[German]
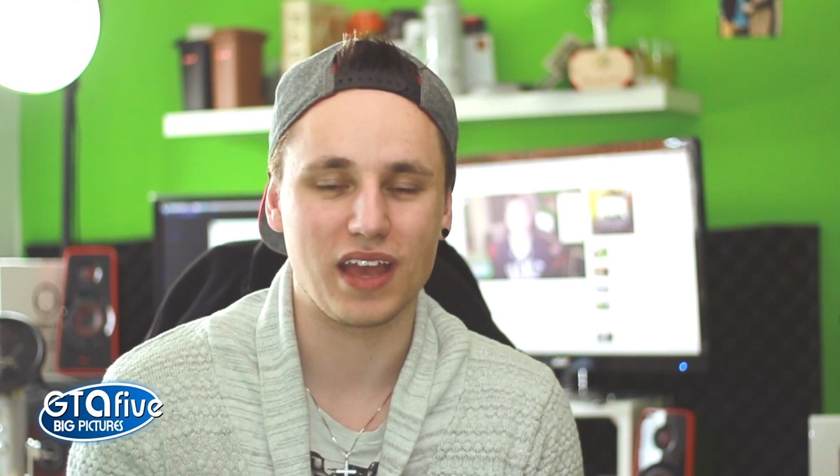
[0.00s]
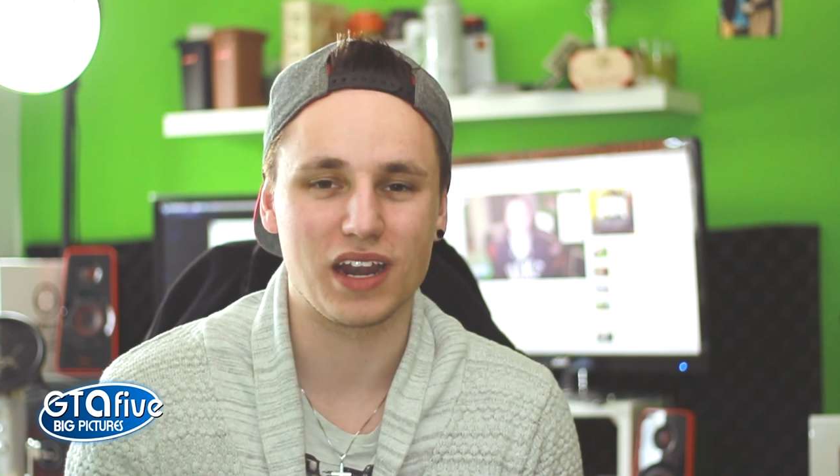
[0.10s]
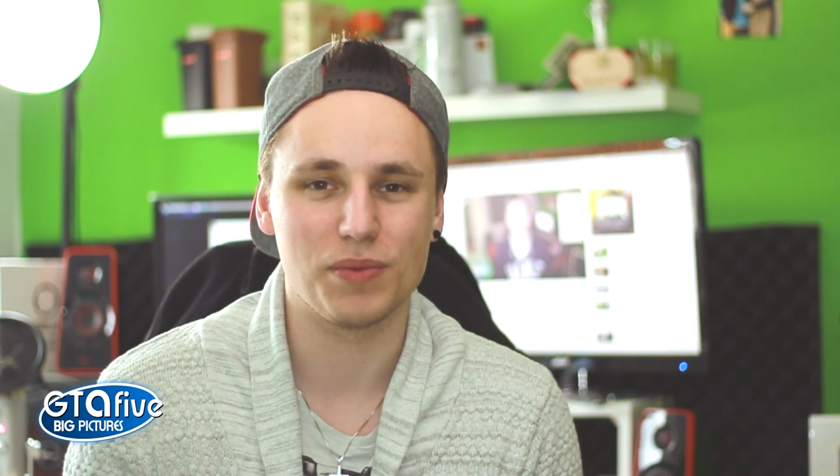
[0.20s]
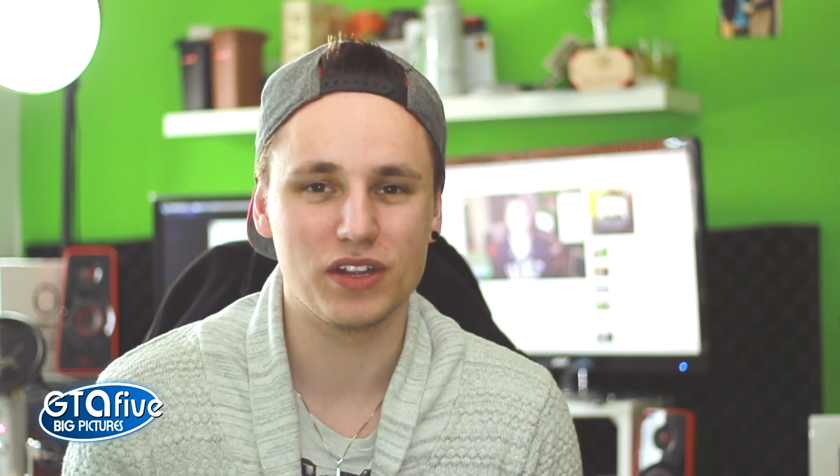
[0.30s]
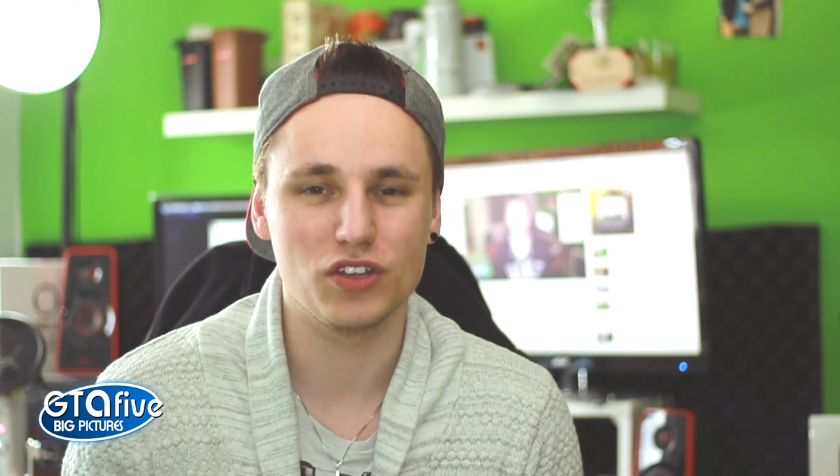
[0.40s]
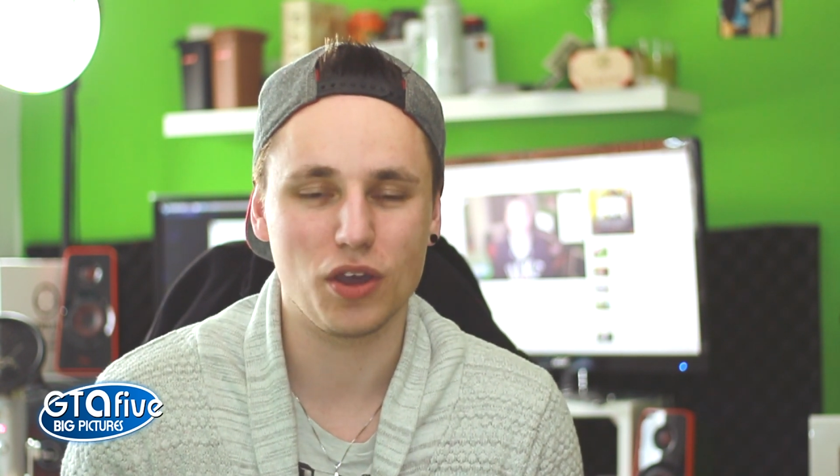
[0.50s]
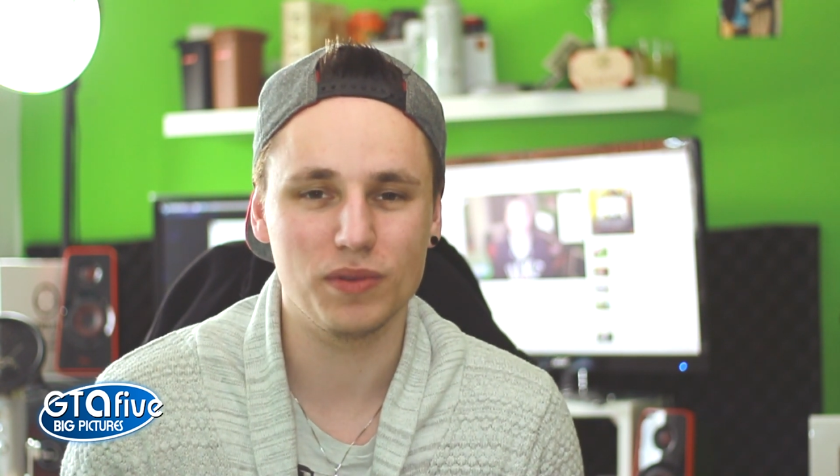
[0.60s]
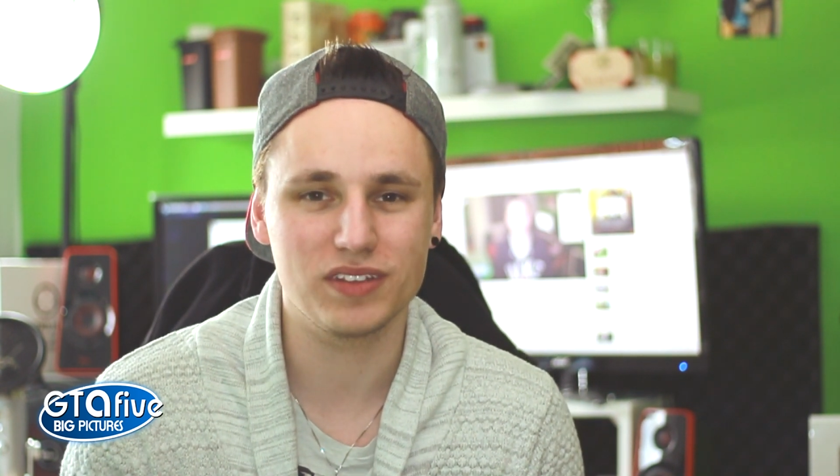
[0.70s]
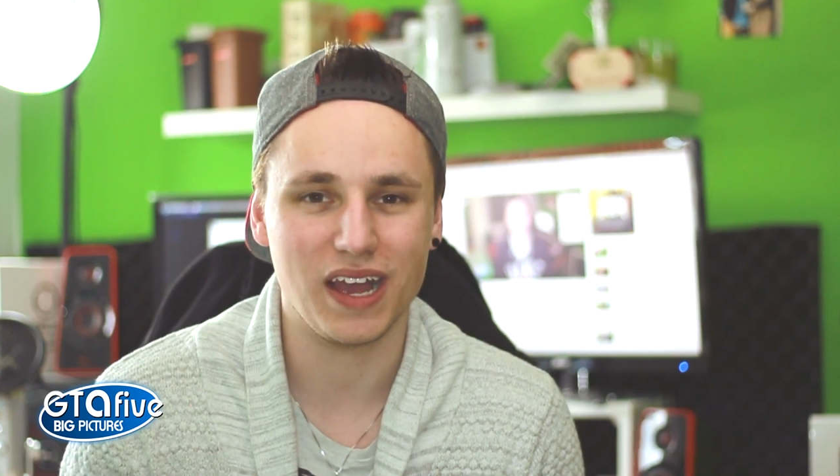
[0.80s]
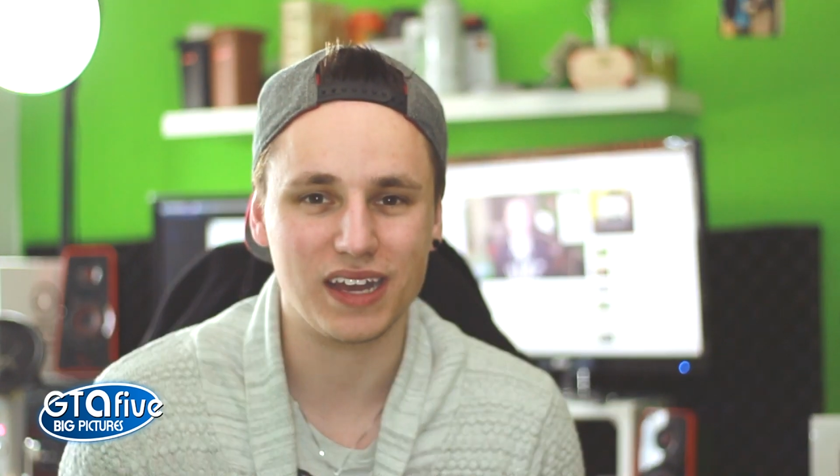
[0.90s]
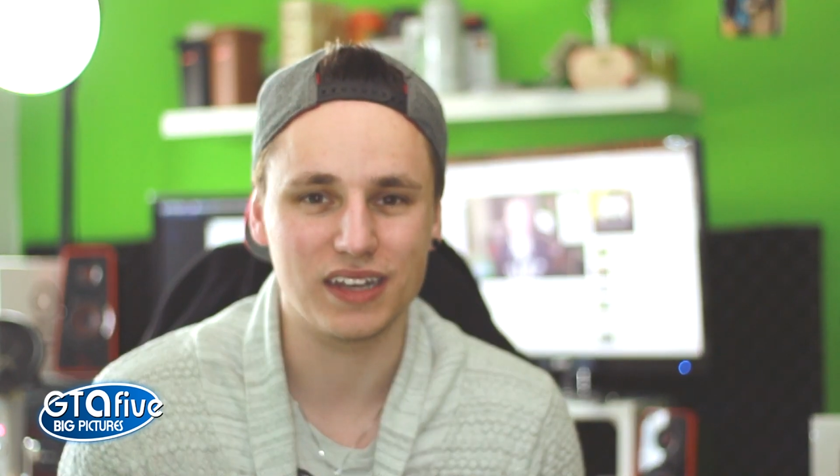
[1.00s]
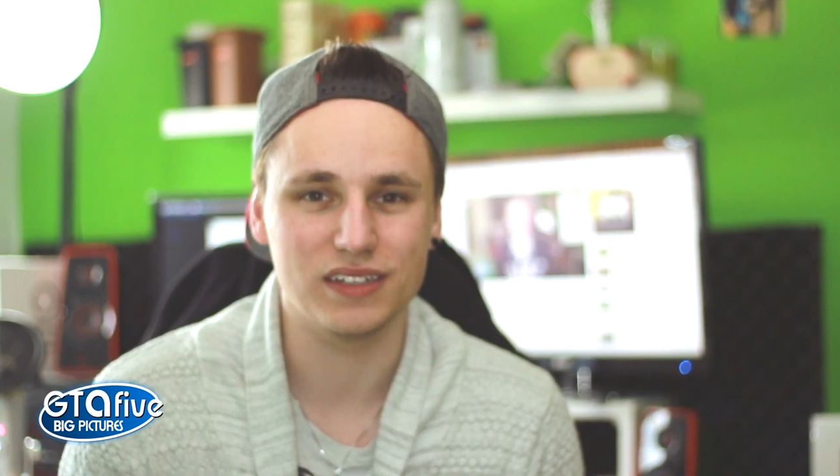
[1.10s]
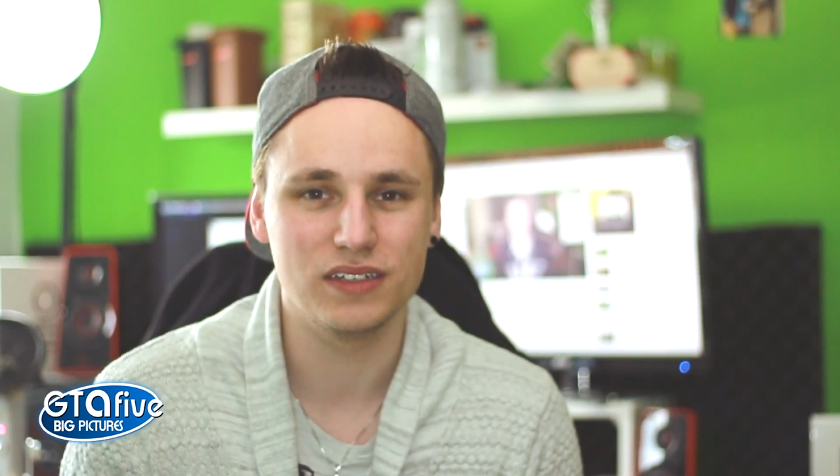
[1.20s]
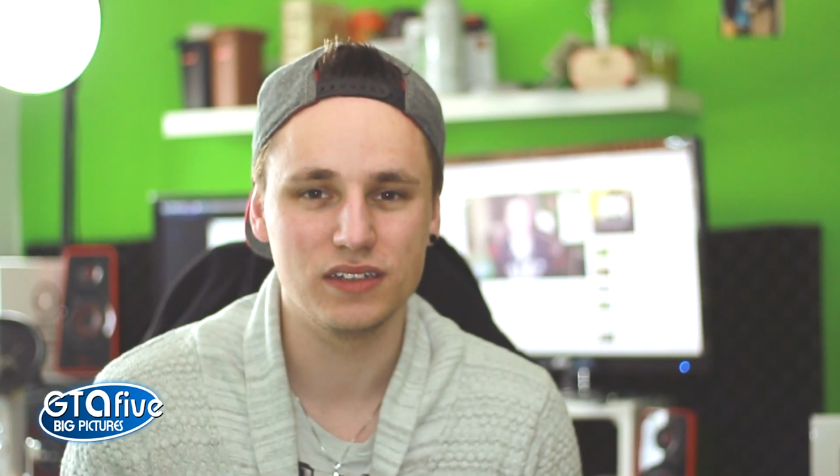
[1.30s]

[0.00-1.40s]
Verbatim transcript: es gerne mal in die Kommentare.